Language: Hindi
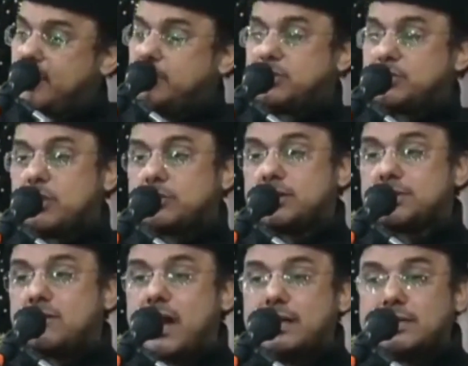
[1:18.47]
फिर चौथा
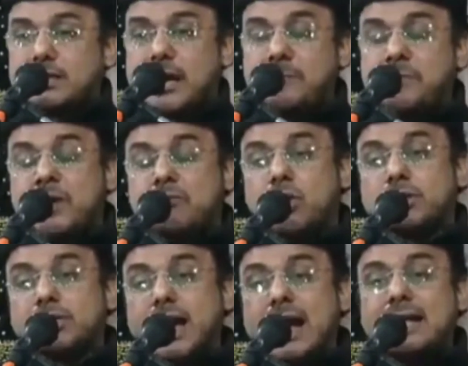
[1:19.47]
सवाल किया वो
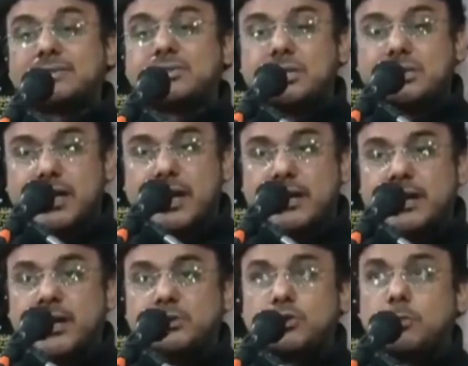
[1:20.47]
क्या चीज़
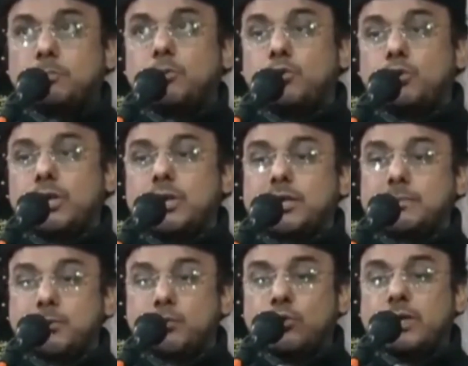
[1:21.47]
है जो पूरी की
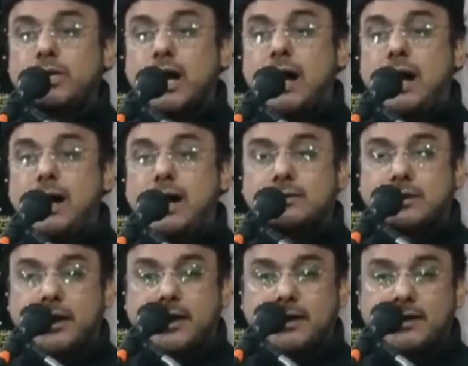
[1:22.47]
पूरी आंख
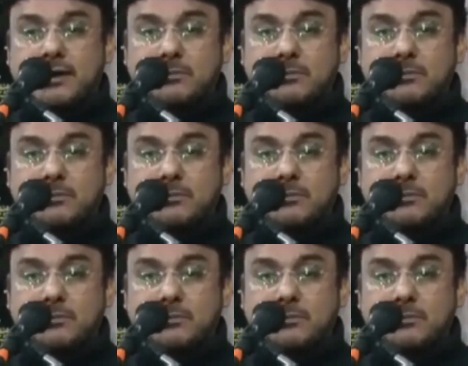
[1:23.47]
है